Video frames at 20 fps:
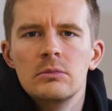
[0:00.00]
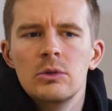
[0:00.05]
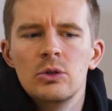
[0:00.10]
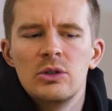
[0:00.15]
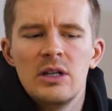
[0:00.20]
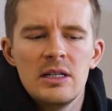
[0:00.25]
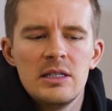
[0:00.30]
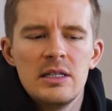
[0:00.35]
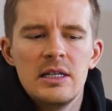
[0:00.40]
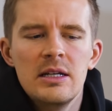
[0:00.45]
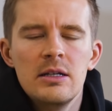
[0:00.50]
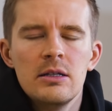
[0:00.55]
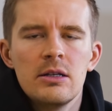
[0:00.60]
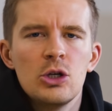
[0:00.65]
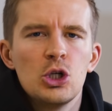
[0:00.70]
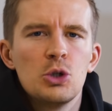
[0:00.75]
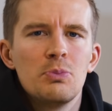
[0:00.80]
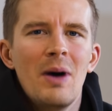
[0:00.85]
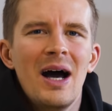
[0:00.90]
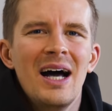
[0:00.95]
Und da ist jedes
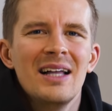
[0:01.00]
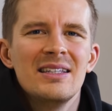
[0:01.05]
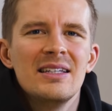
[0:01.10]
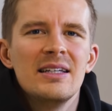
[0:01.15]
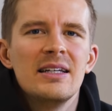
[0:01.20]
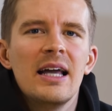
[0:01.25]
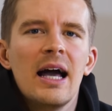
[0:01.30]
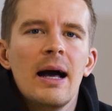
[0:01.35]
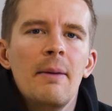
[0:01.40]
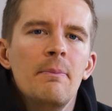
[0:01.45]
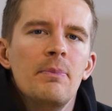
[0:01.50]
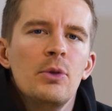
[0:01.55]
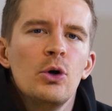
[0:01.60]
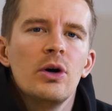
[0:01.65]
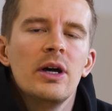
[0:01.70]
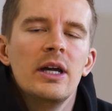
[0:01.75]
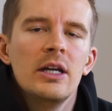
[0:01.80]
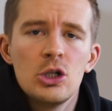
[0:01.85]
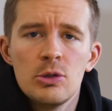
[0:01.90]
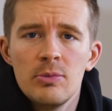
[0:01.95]
gesparte Gramm
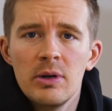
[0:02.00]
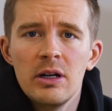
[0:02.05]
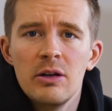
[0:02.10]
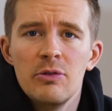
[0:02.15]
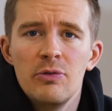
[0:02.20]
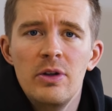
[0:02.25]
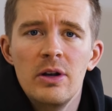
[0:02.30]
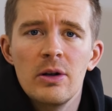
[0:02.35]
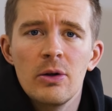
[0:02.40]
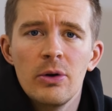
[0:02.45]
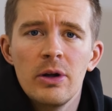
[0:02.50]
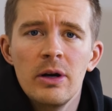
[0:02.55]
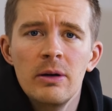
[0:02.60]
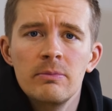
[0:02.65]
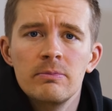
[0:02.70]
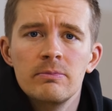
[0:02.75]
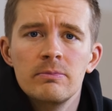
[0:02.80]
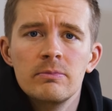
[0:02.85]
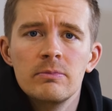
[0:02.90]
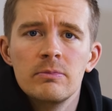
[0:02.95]
doch echt schon mal ein Gewinn, oder?
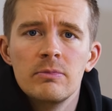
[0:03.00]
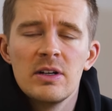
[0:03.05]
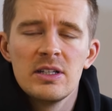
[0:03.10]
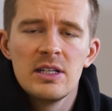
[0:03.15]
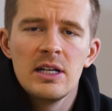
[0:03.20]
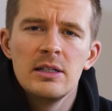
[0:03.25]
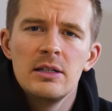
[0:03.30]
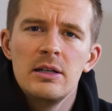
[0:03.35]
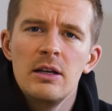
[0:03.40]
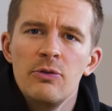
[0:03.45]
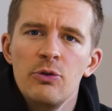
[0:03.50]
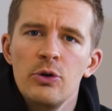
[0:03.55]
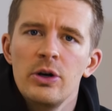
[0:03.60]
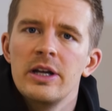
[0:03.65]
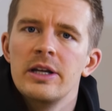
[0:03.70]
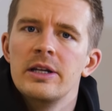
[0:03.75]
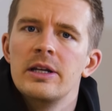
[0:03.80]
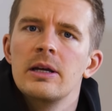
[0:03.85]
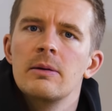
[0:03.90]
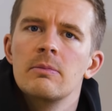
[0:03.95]
Was haltet ihr von
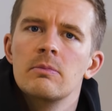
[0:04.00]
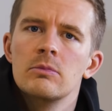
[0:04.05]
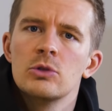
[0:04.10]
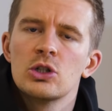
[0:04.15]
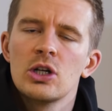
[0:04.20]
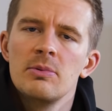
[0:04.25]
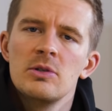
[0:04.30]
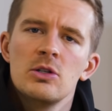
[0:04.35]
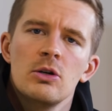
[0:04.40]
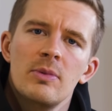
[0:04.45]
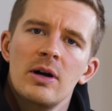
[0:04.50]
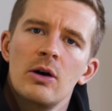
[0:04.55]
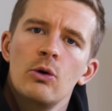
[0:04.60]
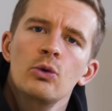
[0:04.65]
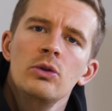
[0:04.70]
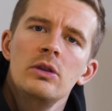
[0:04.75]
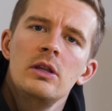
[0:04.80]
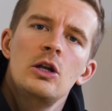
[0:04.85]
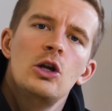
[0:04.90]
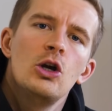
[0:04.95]
der Idee? Schreibt es doch mal
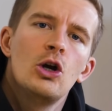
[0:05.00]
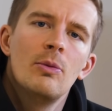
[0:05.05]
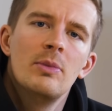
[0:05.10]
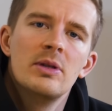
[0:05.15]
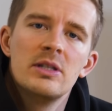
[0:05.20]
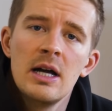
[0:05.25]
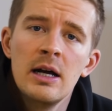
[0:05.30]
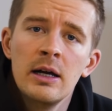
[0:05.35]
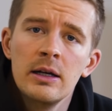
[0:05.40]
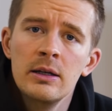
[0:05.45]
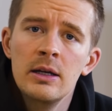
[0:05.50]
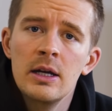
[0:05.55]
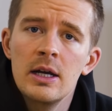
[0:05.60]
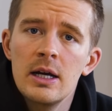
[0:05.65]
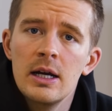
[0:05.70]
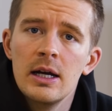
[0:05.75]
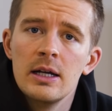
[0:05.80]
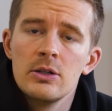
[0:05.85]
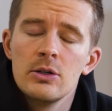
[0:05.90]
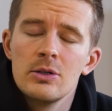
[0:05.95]
unten in die Kommentare.
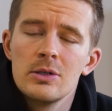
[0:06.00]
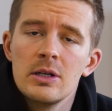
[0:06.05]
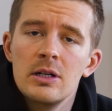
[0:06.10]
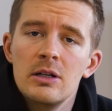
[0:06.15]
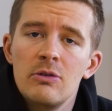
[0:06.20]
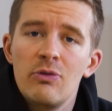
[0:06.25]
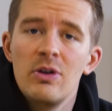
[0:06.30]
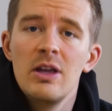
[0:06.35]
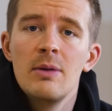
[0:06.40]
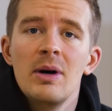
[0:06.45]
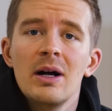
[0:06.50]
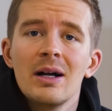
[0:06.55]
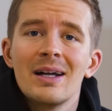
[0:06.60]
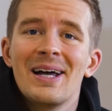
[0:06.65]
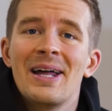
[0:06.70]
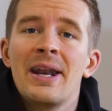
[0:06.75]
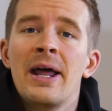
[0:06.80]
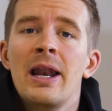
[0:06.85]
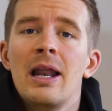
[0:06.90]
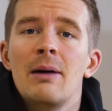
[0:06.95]
Ansonsten gilt wie immer,
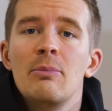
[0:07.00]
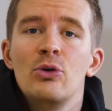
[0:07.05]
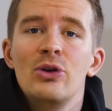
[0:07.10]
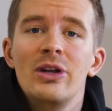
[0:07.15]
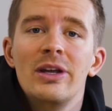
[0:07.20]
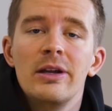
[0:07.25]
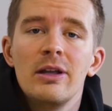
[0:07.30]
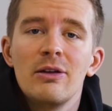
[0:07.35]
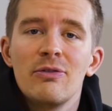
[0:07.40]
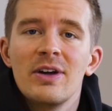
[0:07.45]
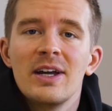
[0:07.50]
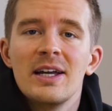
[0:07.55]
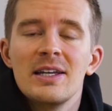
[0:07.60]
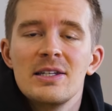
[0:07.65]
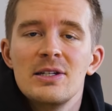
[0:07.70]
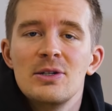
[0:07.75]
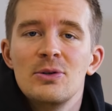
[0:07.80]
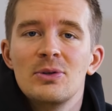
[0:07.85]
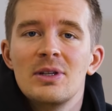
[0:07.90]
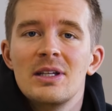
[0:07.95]
Kanal abonnieren nicht
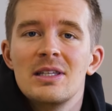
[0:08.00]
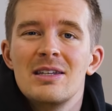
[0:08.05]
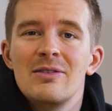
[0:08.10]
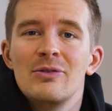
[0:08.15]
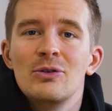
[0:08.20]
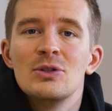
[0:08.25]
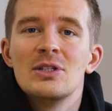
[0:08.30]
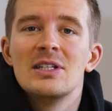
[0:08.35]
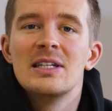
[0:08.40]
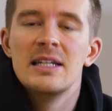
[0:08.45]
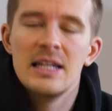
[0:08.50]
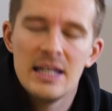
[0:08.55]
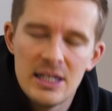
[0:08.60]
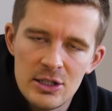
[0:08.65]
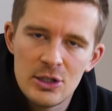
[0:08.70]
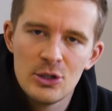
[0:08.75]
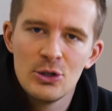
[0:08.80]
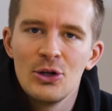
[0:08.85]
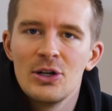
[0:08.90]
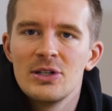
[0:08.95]
vergessen und dann sehen wir uns
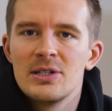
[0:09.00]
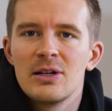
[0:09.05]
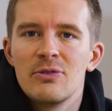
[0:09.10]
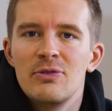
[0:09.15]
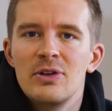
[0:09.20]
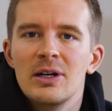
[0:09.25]
nächsten Donnerstag